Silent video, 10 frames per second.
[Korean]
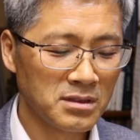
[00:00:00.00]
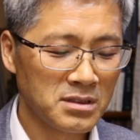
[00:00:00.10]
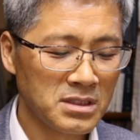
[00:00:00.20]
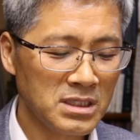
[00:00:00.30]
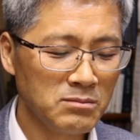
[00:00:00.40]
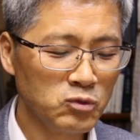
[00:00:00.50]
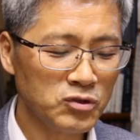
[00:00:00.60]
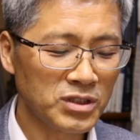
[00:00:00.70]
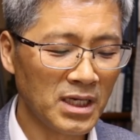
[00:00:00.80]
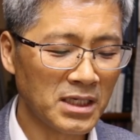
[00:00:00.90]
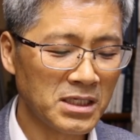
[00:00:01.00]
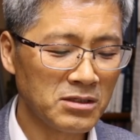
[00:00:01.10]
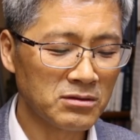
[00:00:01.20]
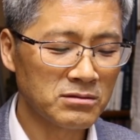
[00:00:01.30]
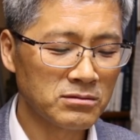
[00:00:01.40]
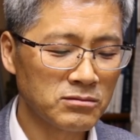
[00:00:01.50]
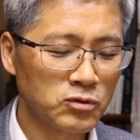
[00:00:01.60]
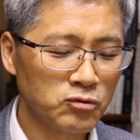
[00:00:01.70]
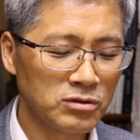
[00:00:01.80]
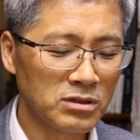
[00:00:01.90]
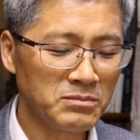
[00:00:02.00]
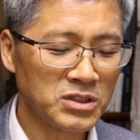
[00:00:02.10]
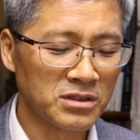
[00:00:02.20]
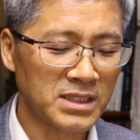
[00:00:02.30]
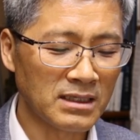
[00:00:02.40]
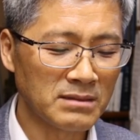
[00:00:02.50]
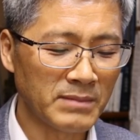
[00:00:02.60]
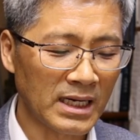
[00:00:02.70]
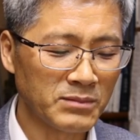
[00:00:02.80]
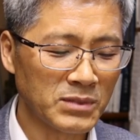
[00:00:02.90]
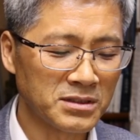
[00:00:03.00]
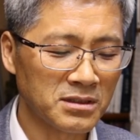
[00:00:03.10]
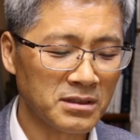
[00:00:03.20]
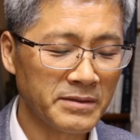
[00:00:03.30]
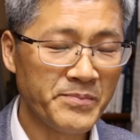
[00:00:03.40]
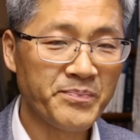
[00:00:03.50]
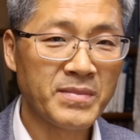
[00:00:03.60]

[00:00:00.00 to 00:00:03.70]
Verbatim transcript: 이 무지의 기루, 구름 저자를 말하면서